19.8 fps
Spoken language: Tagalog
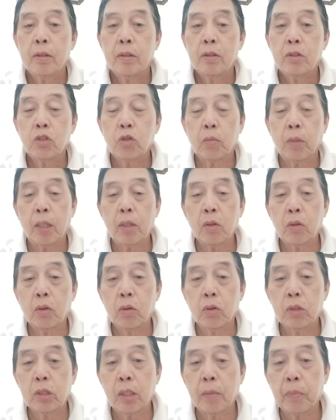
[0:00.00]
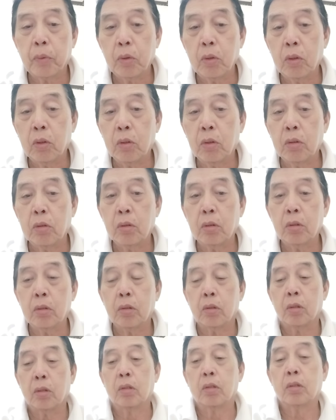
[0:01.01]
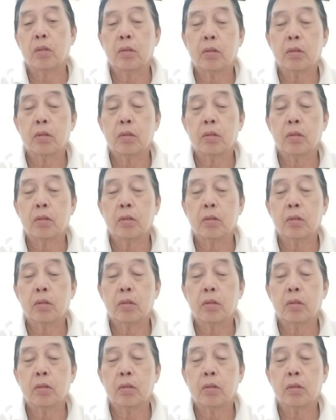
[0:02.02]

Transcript: Sumaklolo si Pulong. Oh.